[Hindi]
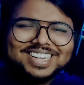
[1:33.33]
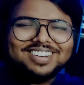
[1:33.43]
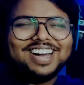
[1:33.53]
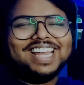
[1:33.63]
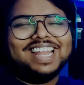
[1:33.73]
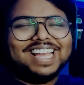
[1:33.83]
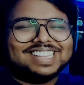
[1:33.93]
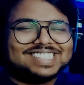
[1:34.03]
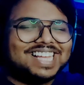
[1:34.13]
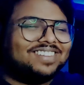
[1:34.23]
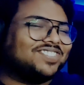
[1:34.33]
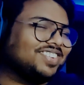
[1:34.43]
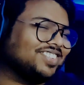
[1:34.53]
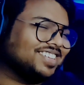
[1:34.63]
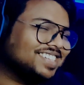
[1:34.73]
Oh, I like this
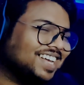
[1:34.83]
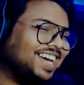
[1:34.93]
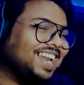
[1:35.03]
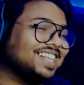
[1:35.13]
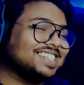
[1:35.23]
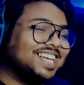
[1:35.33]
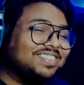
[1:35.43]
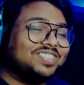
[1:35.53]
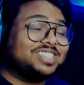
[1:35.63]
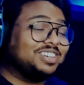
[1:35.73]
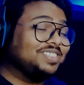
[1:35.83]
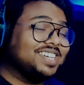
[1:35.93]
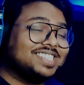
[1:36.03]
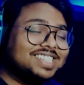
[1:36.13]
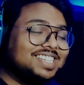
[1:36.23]
sample, bro. I like this sample so
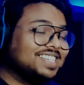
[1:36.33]
much.